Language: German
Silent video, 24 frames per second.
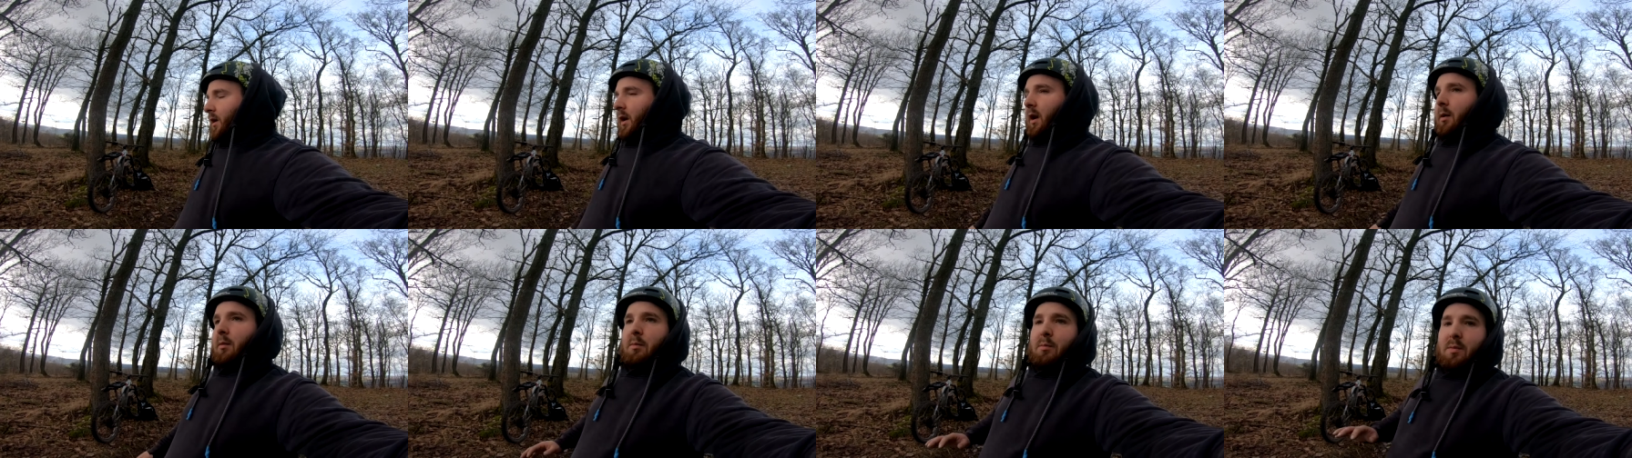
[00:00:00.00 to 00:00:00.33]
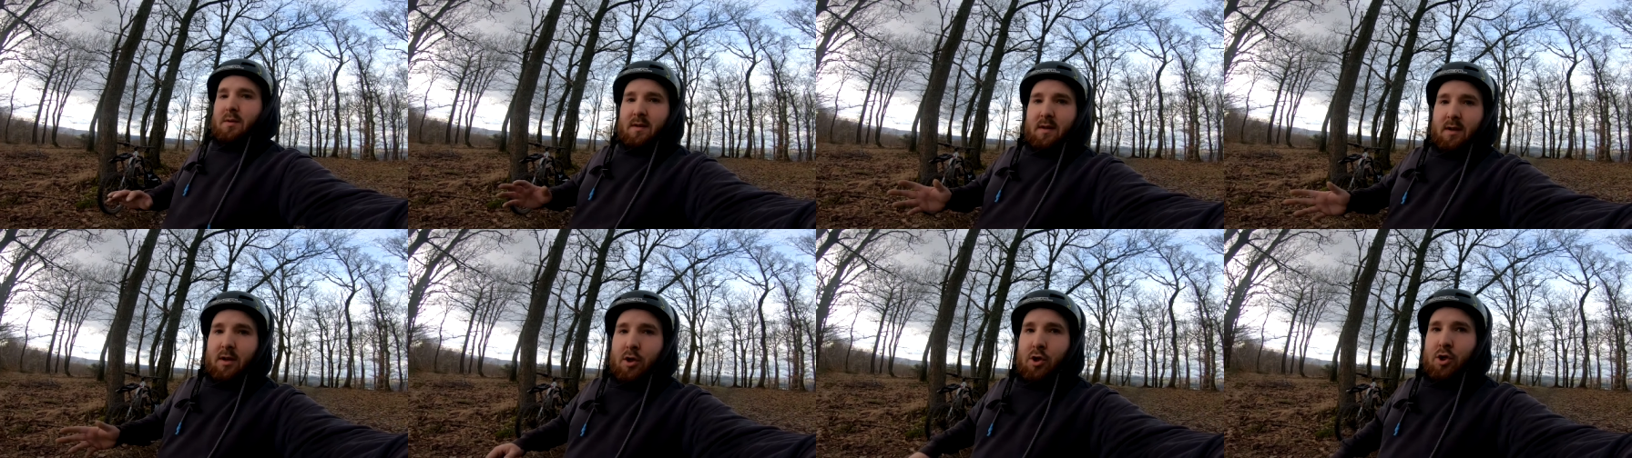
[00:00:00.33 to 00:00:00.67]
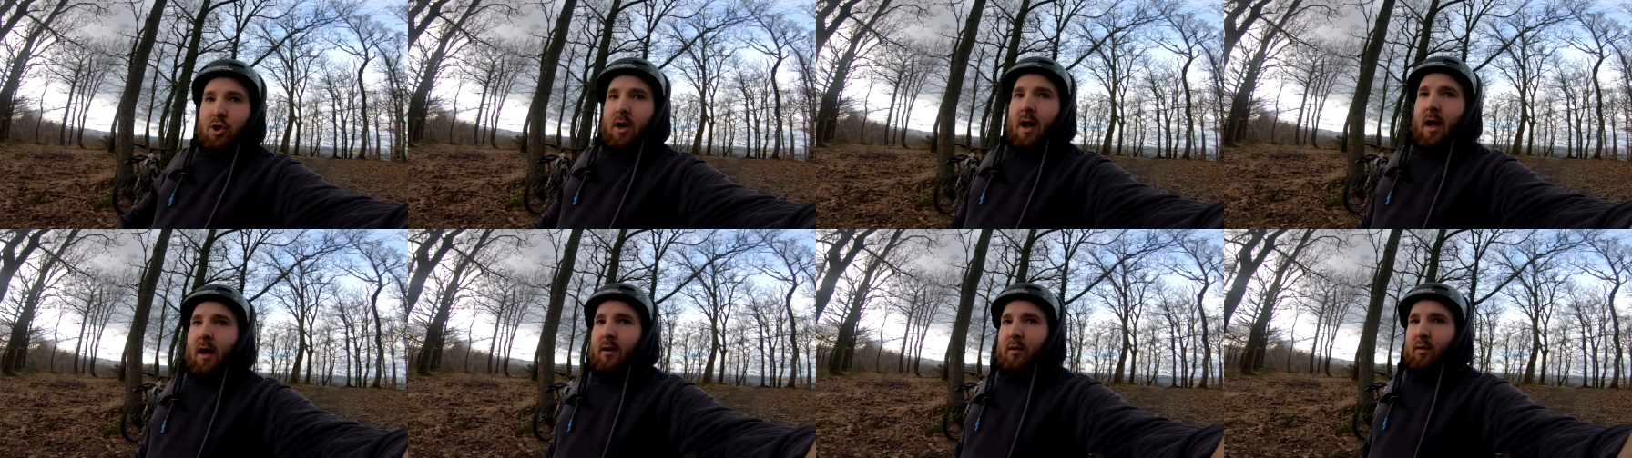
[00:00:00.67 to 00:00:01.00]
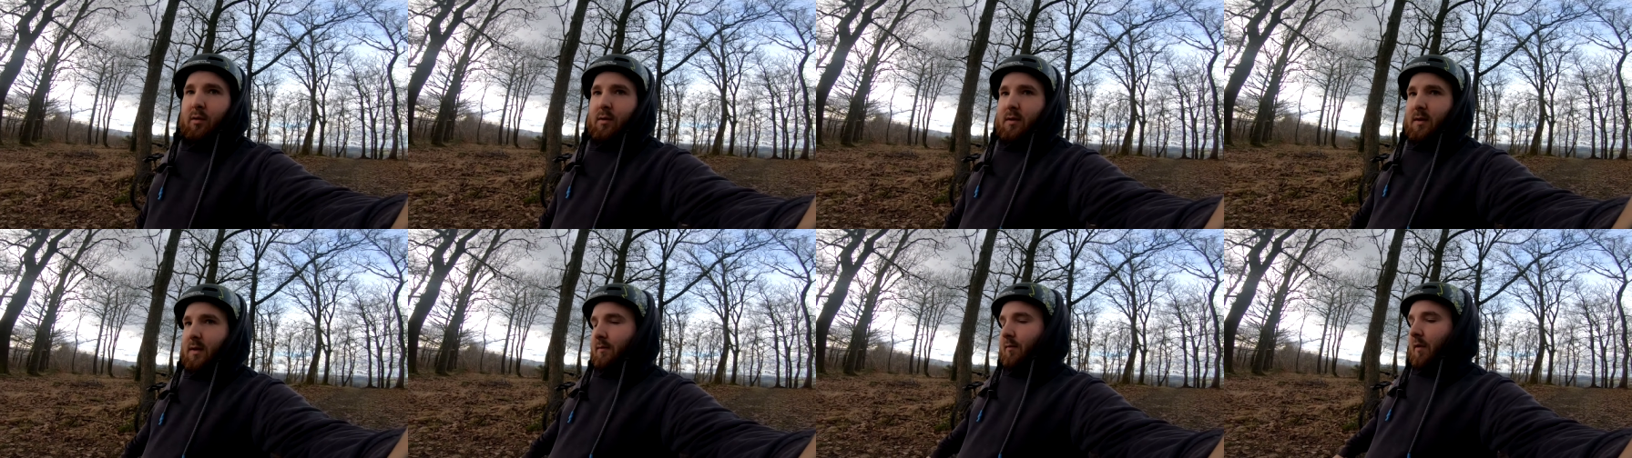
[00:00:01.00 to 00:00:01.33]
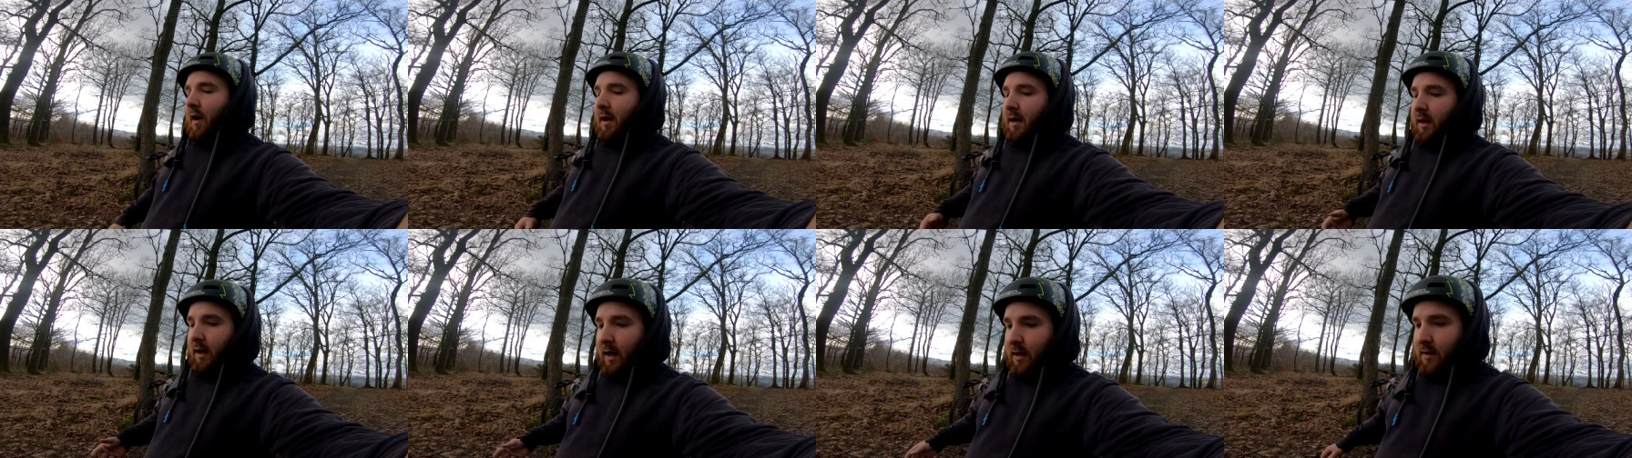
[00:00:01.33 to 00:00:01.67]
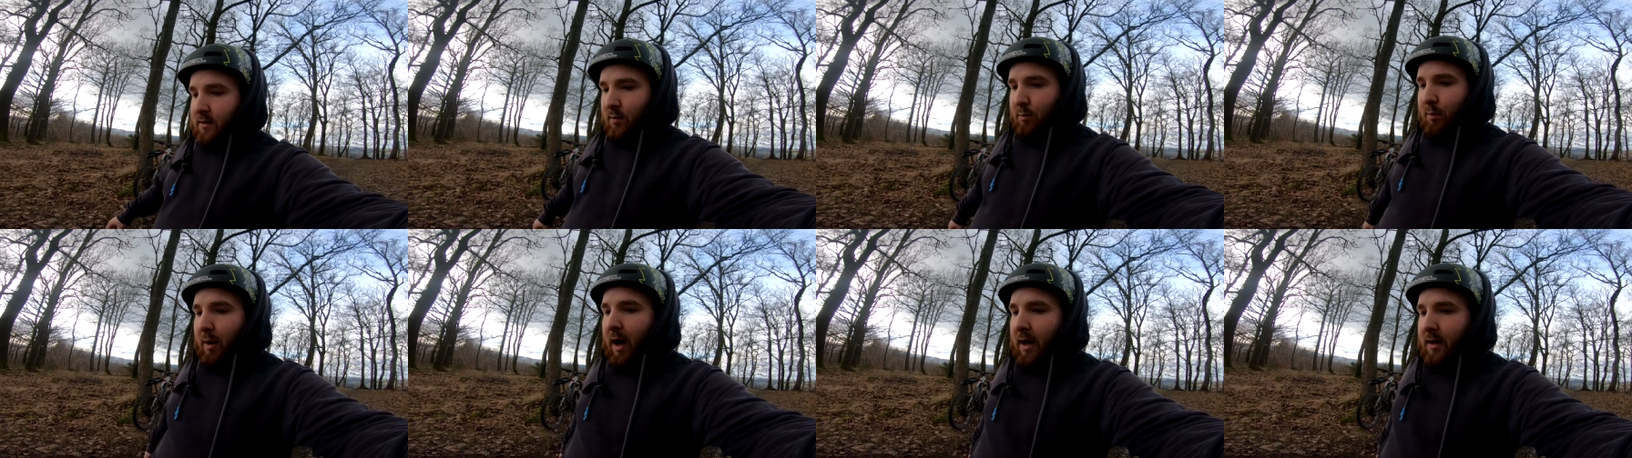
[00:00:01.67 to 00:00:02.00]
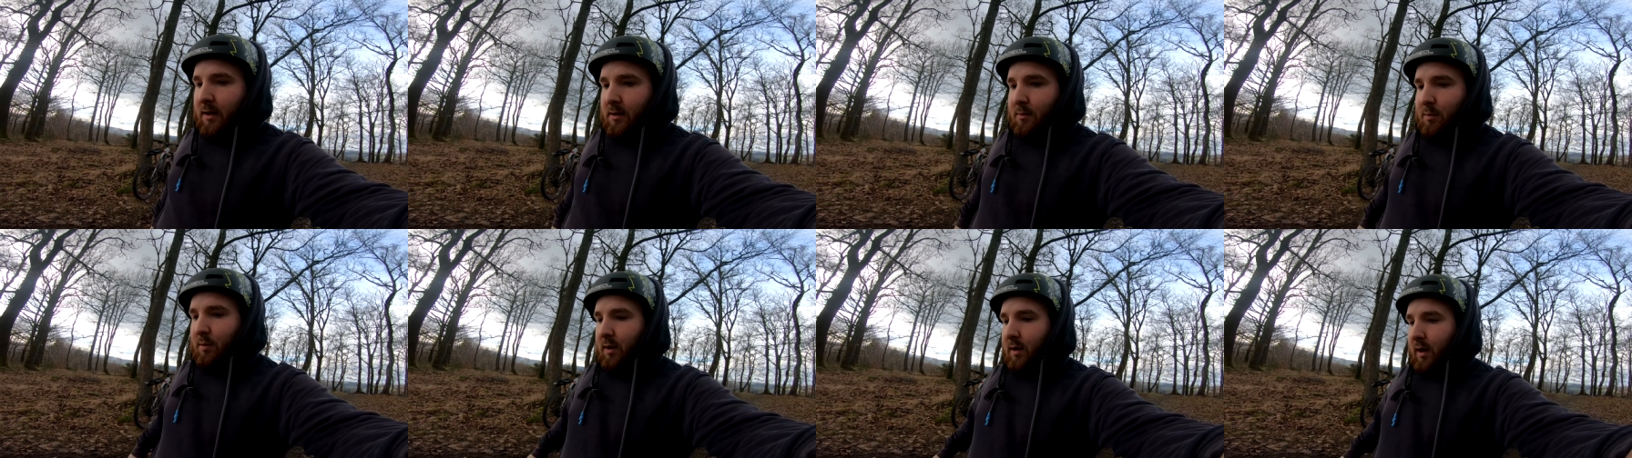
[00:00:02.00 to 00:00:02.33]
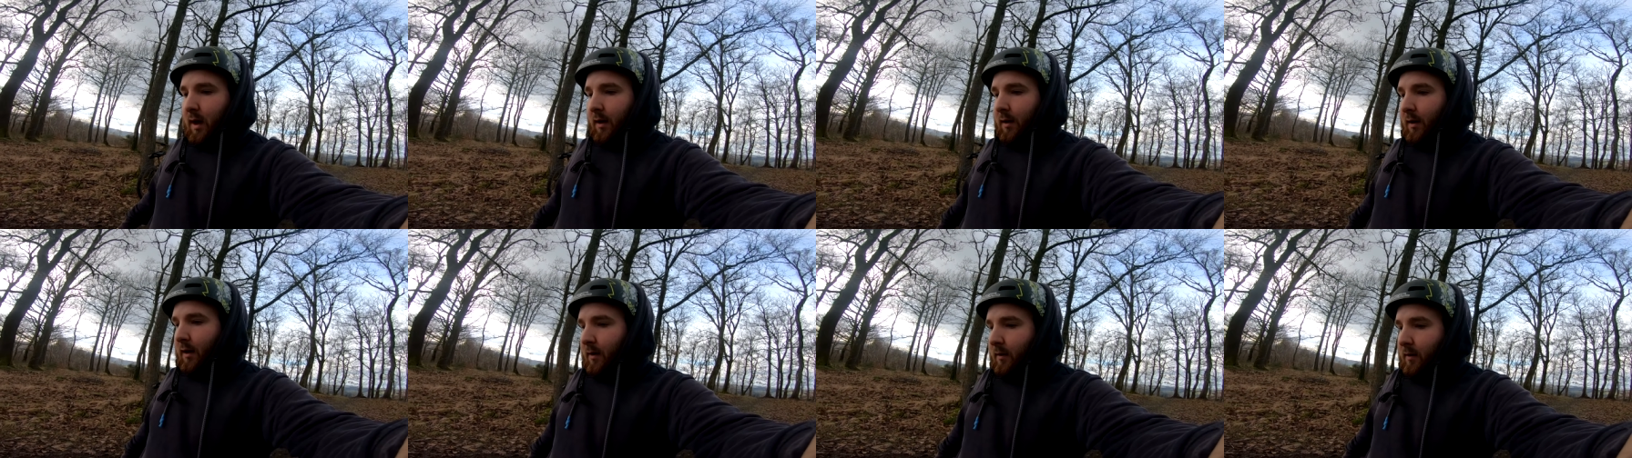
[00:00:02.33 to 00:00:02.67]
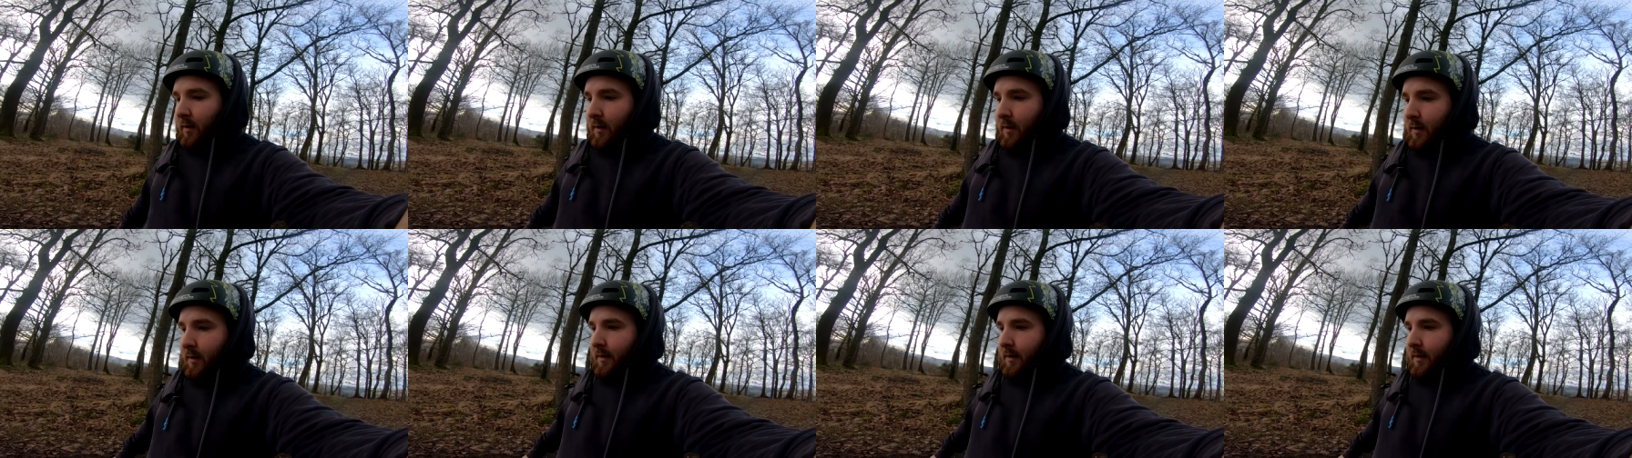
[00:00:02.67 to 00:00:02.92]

Dann haben wir ein bisschen geschnackt und waren direkt sympathisch miteinander.